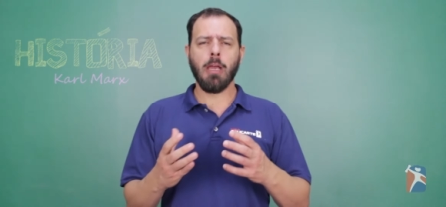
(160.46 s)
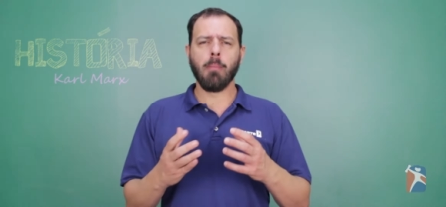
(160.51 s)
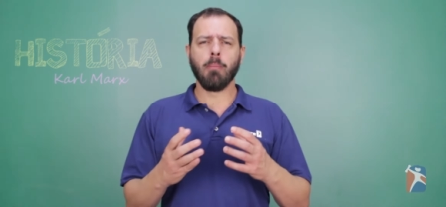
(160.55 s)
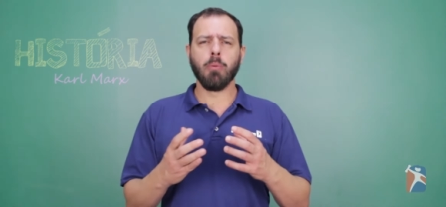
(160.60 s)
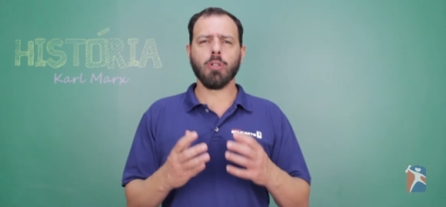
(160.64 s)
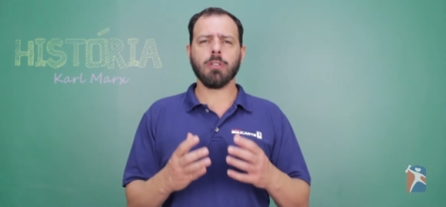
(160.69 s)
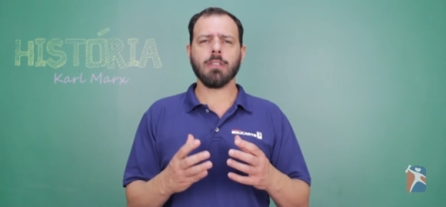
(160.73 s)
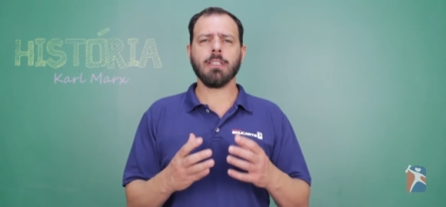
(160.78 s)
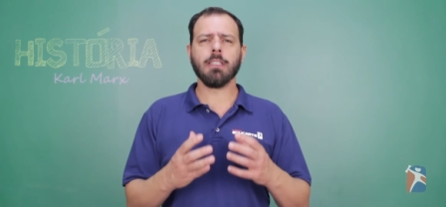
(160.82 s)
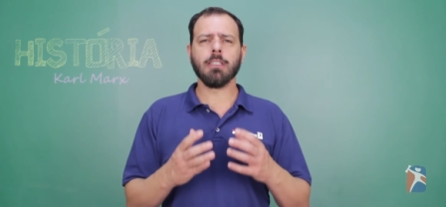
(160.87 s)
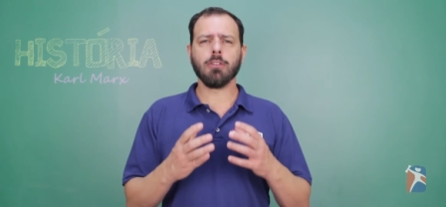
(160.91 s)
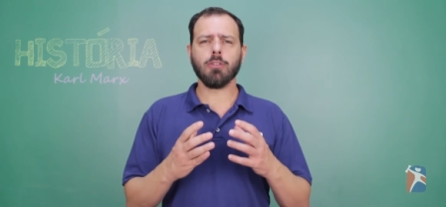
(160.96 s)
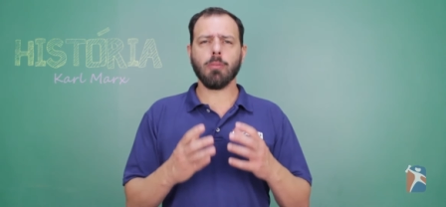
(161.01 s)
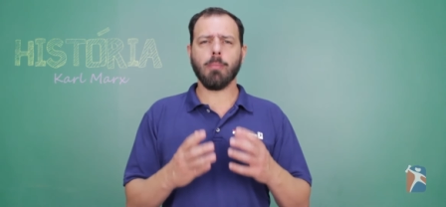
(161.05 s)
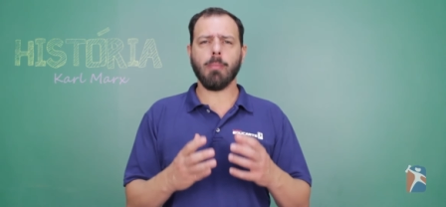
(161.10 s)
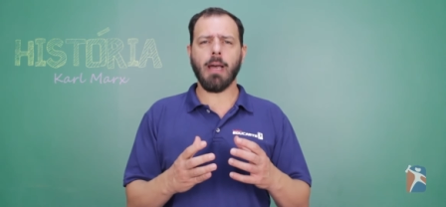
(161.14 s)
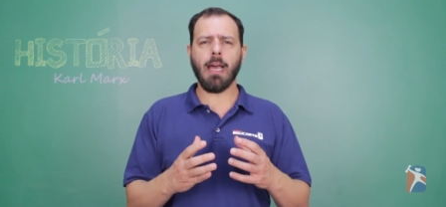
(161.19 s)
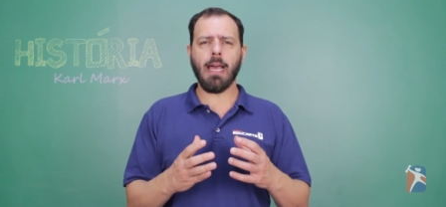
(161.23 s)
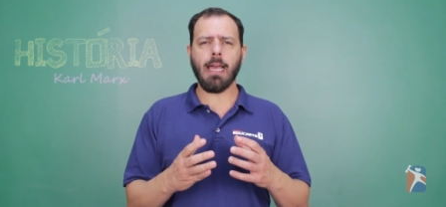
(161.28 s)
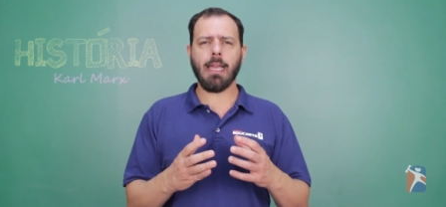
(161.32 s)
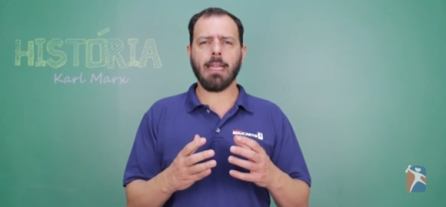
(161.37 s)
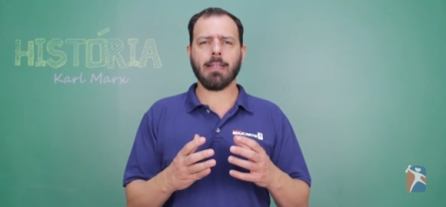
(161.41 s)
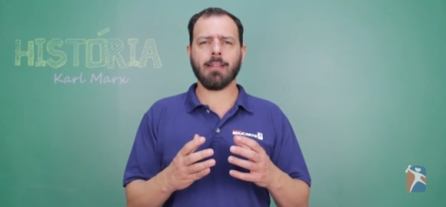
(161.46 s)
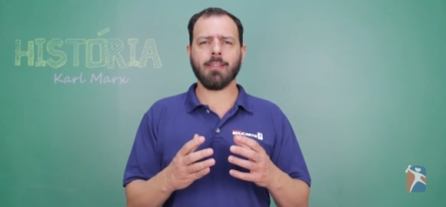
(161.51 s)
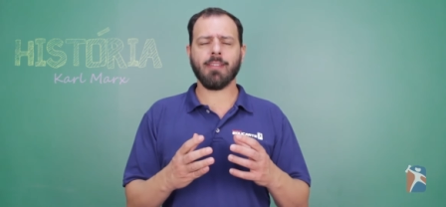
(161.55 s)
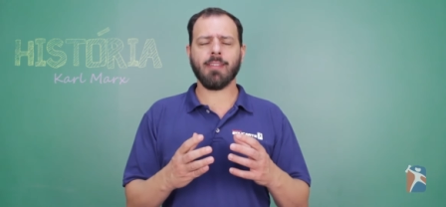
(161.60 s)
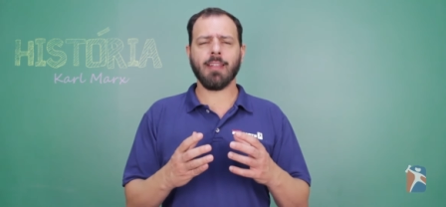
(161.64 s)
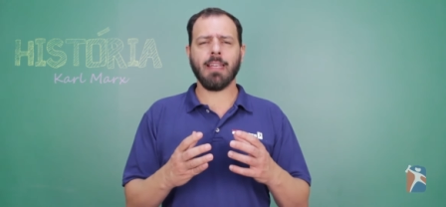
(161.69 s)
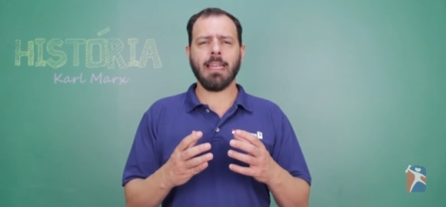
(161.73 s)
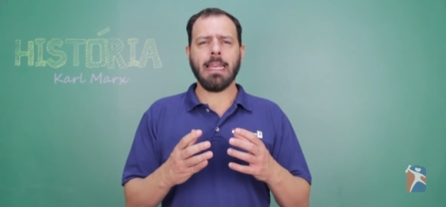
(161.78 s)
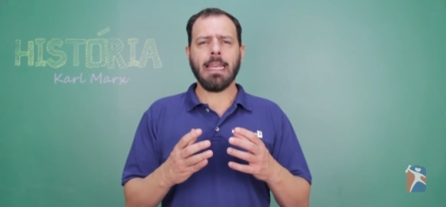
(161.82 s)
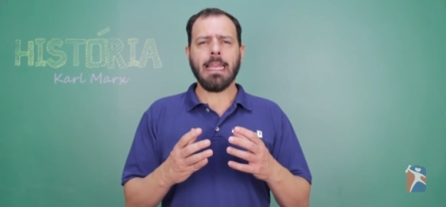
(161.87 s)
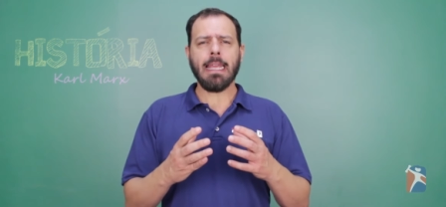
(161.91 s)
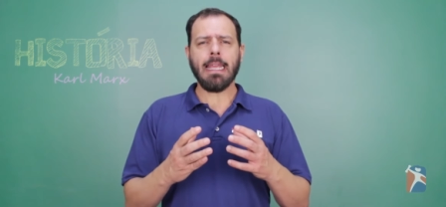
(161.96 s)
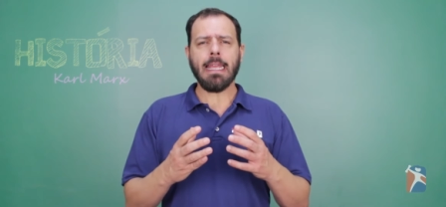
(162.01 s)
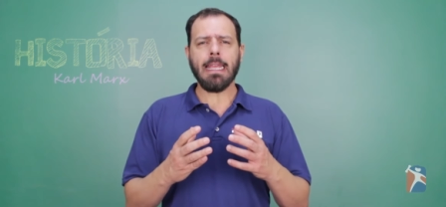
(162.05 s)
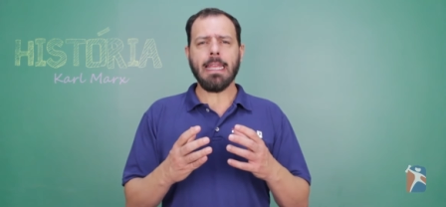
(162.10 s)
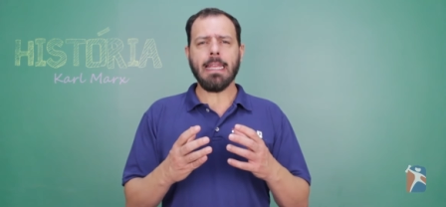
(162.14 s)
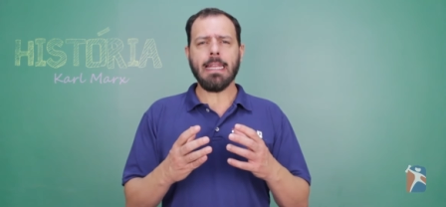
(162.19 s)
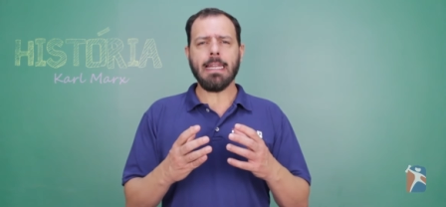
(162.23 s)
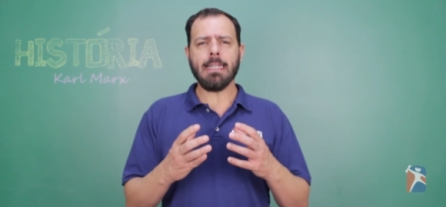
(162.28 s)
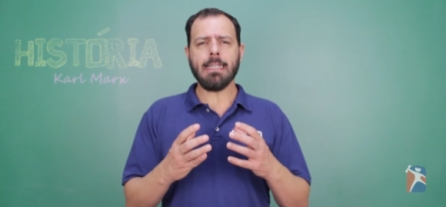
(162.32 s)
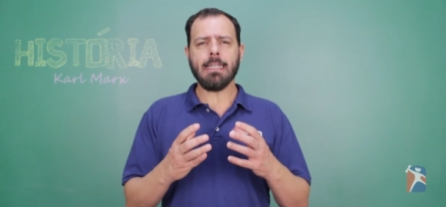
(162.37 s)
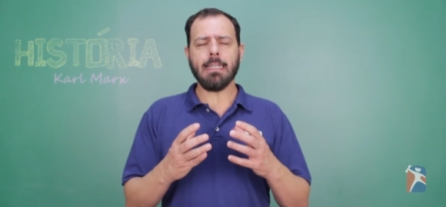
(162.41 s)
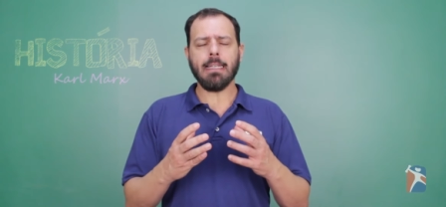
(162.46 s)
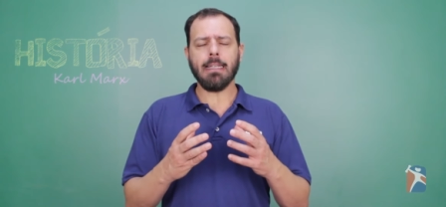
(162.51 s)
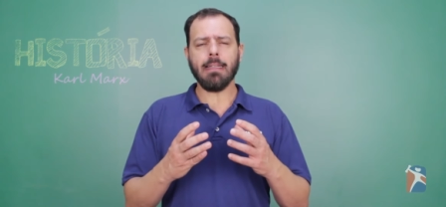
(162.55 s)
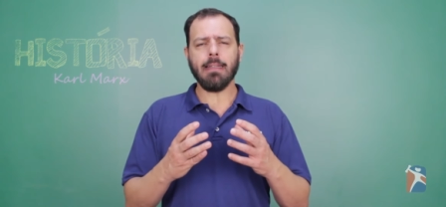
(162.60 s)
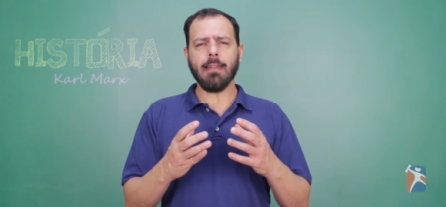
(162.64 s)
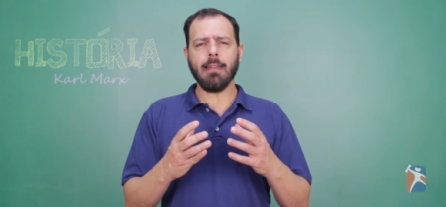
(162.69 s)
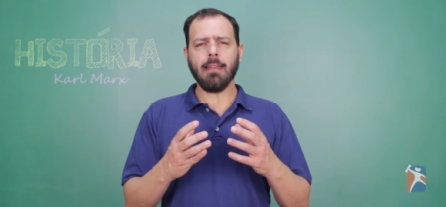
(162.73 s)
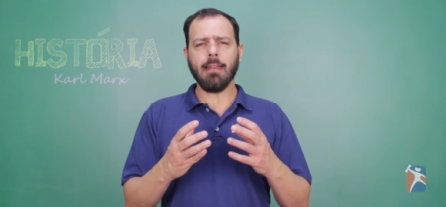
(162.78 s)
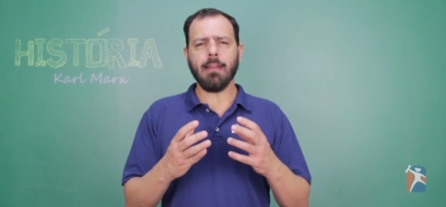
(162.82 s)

Portanto, Marx ele